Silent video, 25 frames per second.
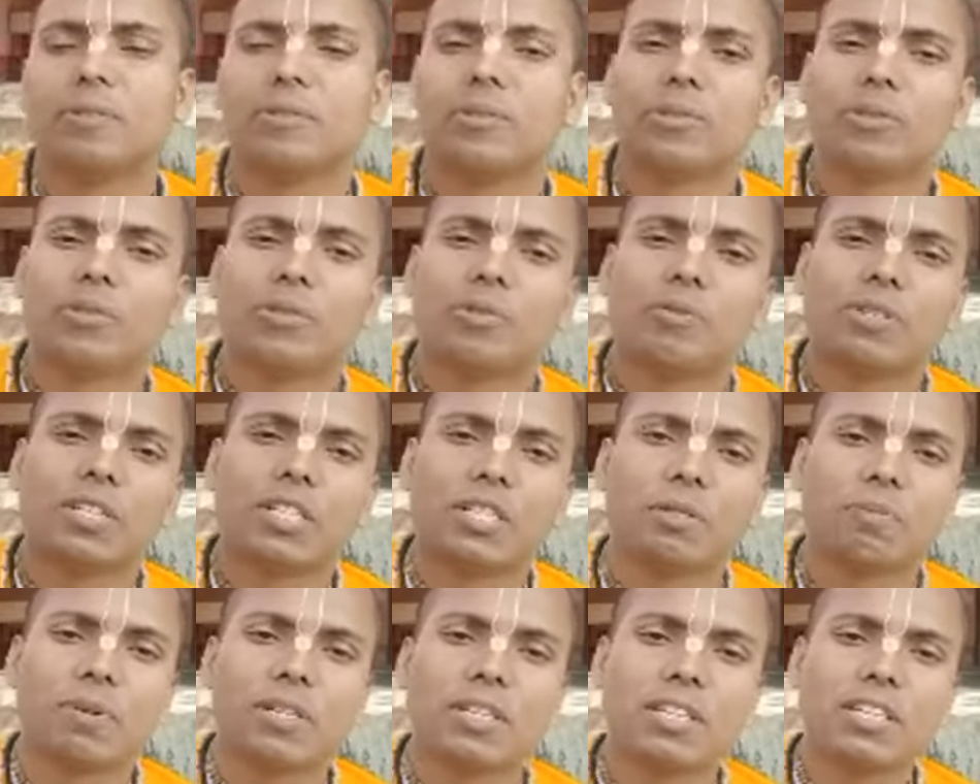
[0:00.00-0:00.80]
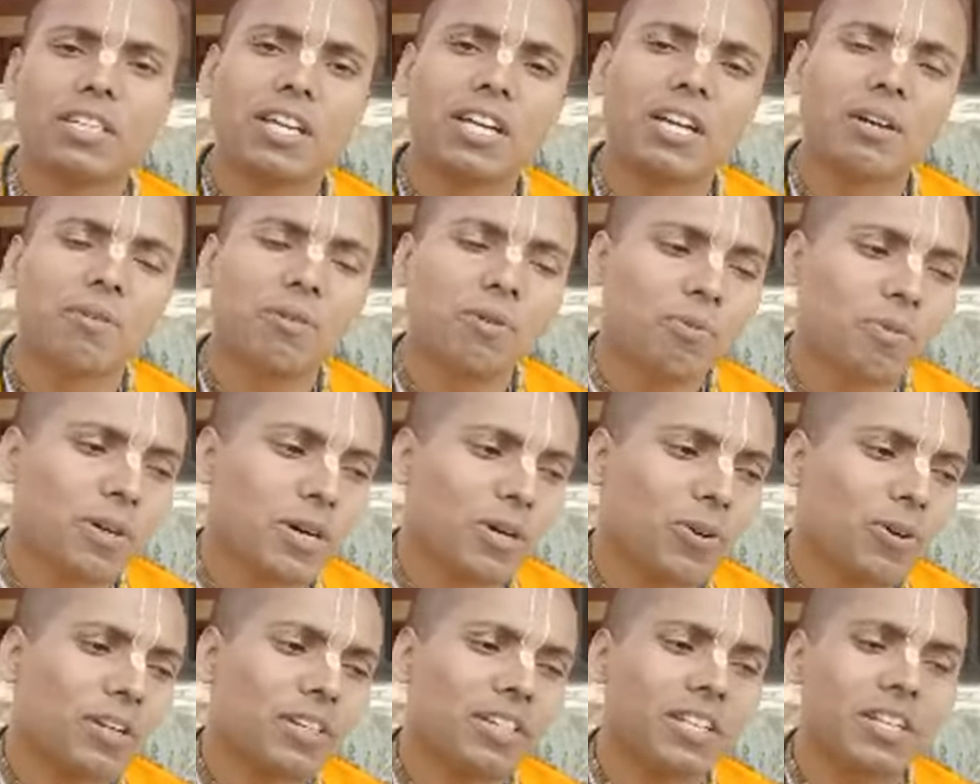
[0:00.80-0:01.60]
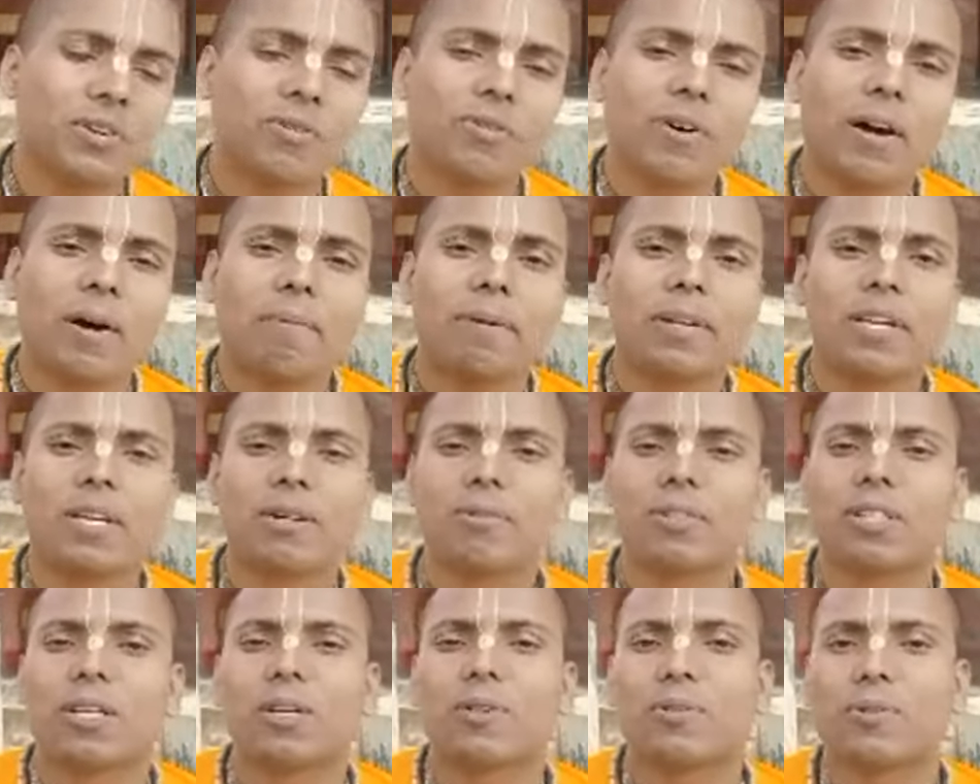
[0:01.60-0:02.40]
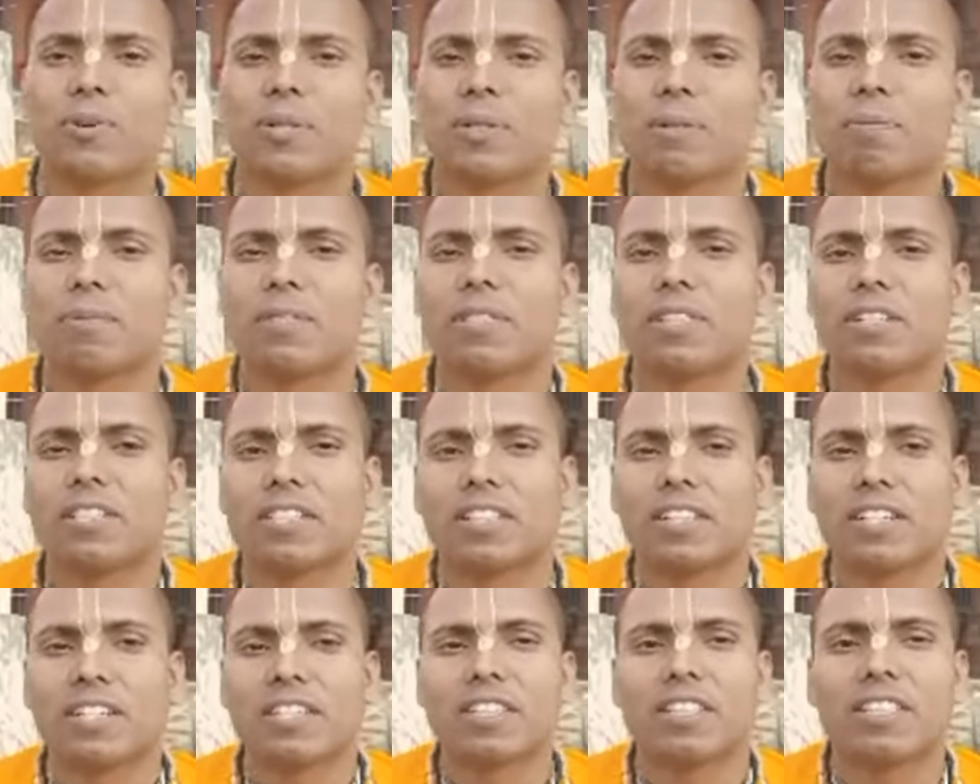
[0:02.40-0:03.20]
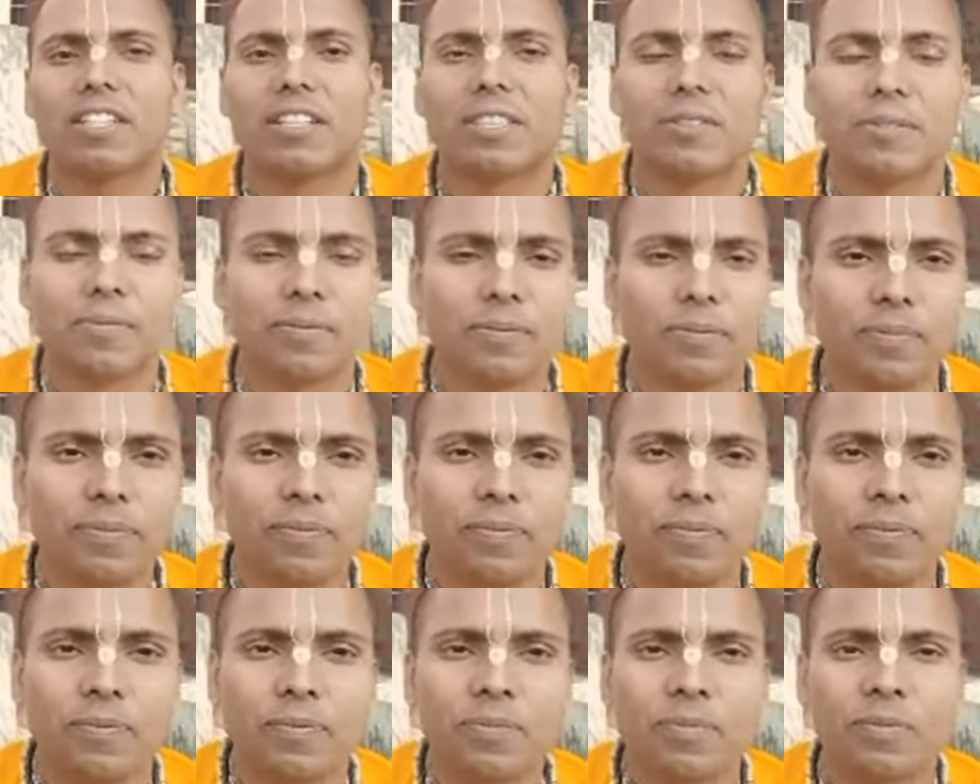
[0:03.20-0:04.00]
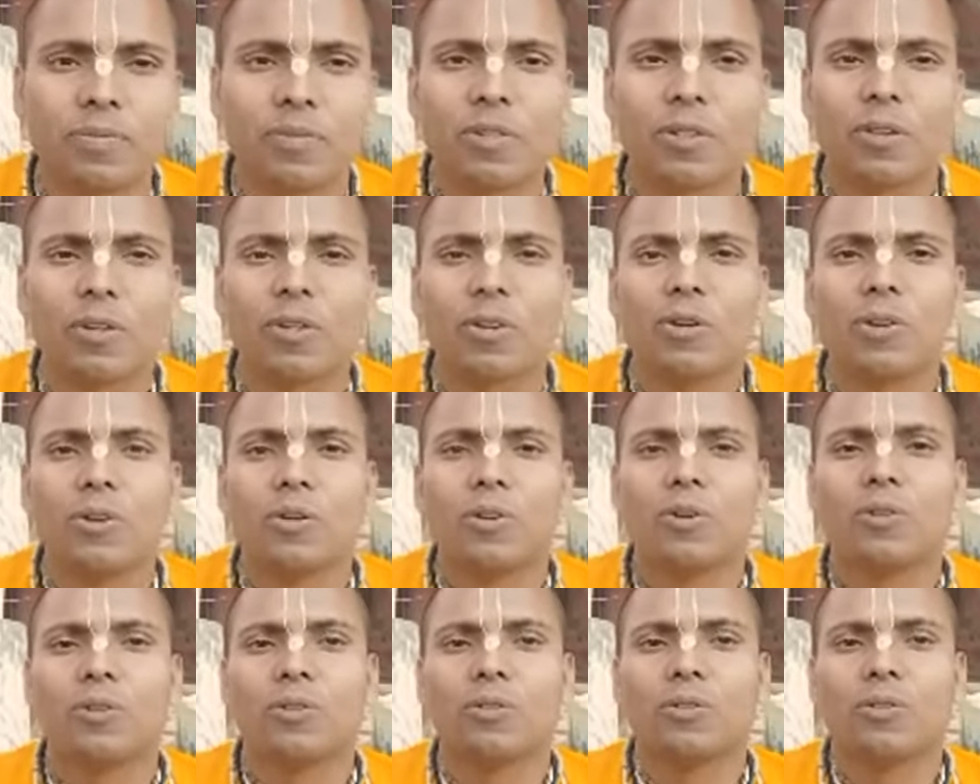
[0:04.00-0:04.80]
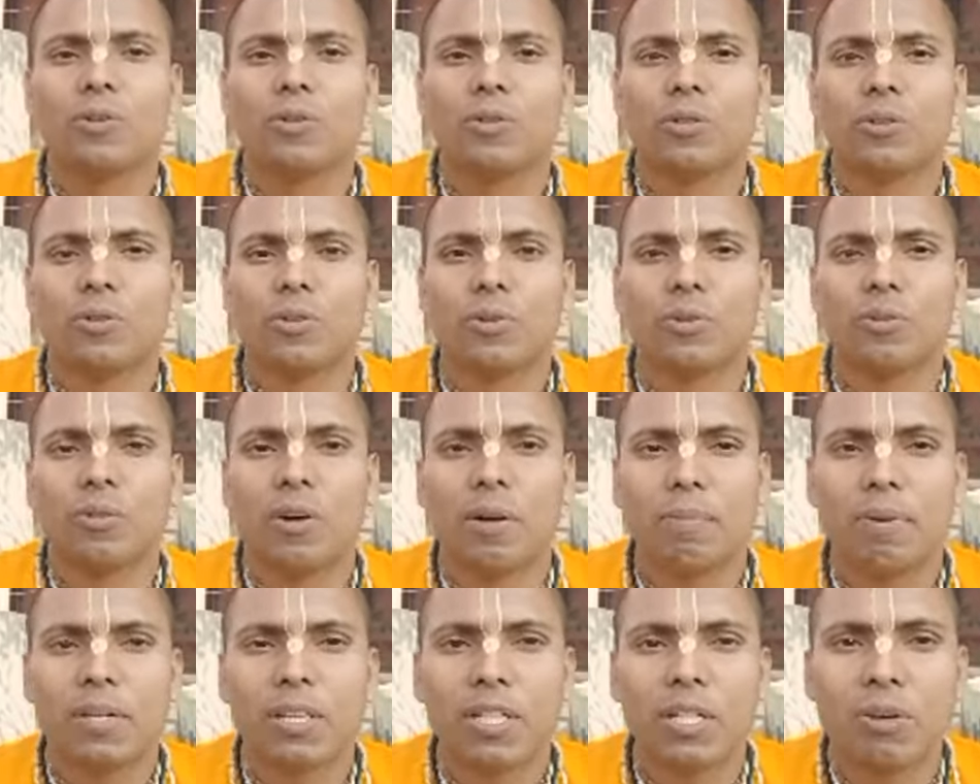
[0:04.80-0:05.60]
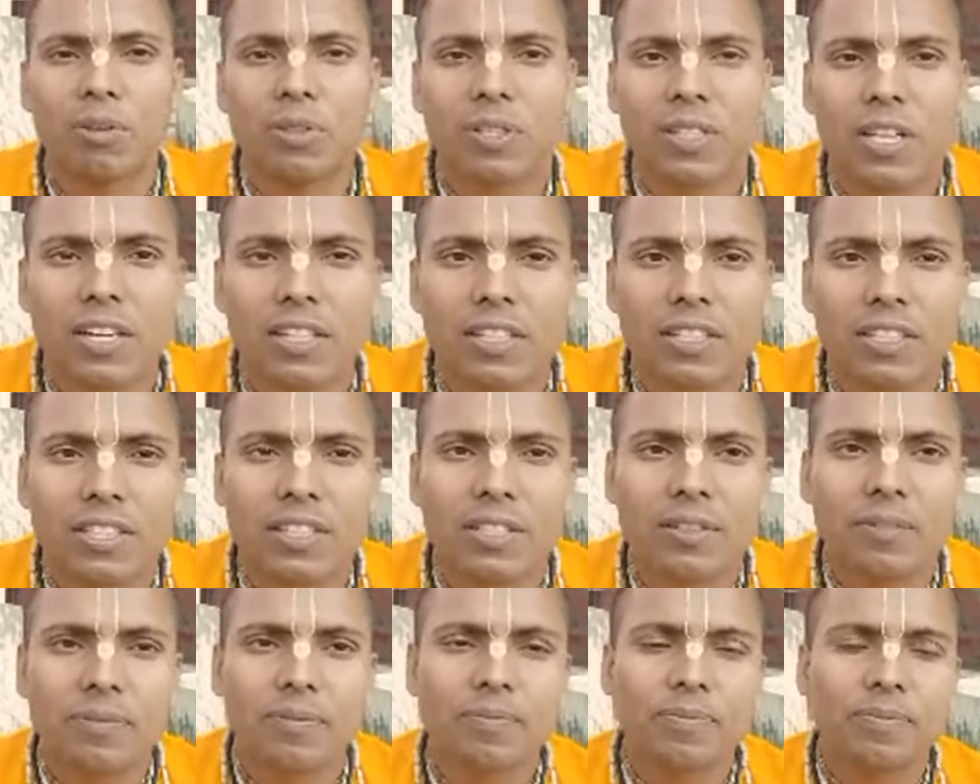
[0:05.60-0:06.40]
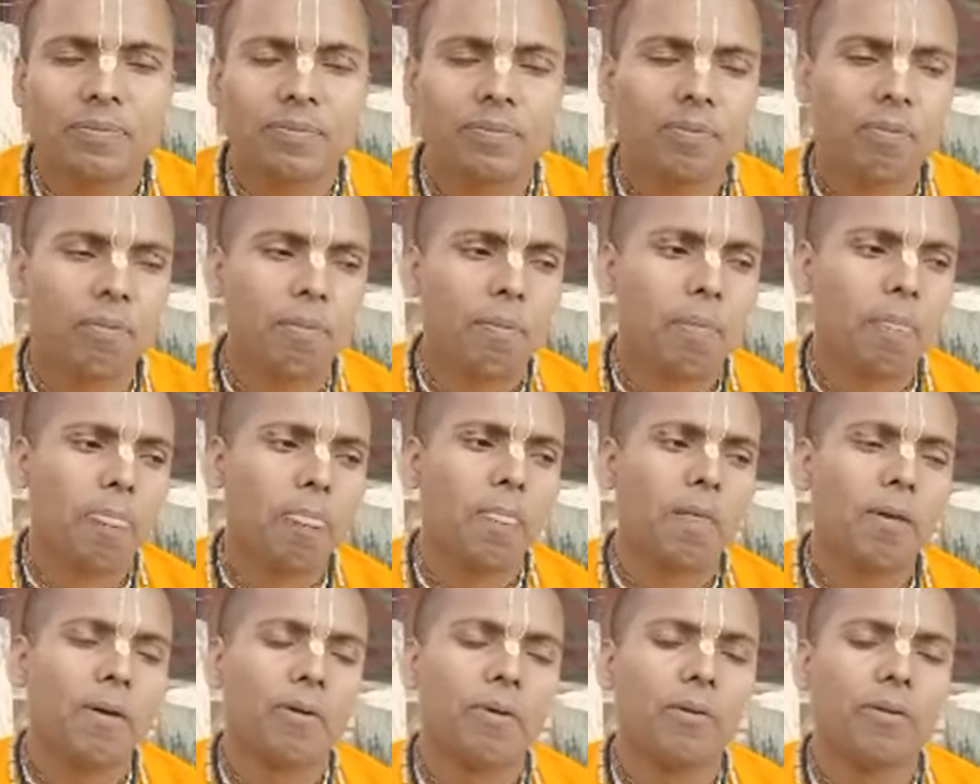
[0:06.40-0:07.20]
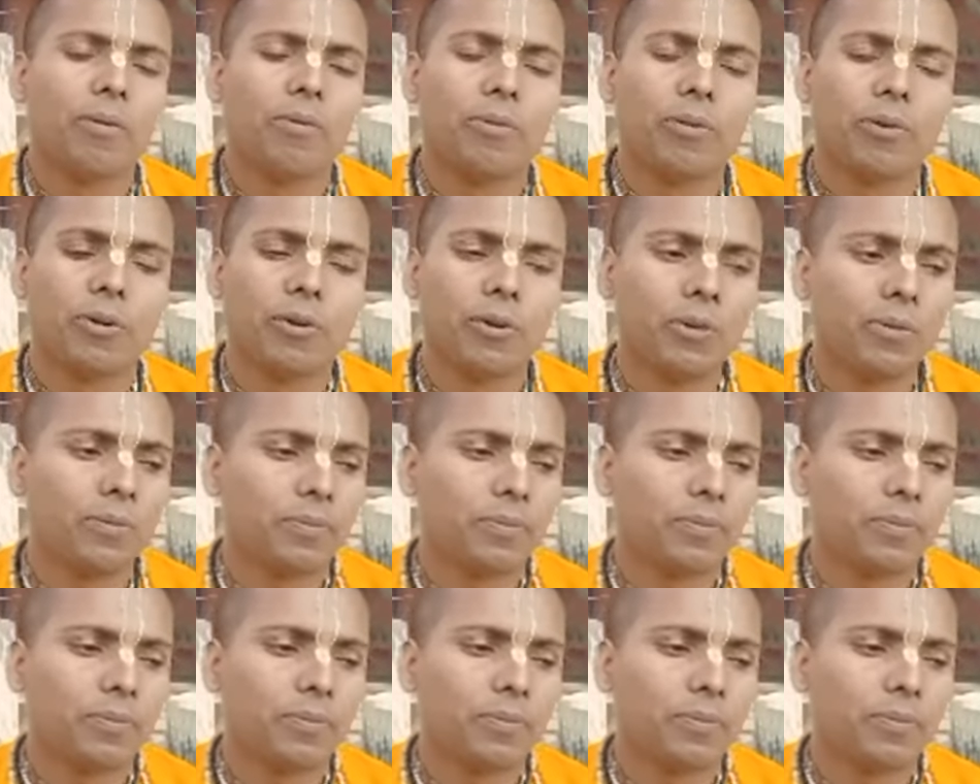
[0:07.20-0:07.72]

तो जो बृहस्पति है वो भगवान के वामन अवतार को रिप्रेजेंट करते हैं जो वामन अवतार थे वो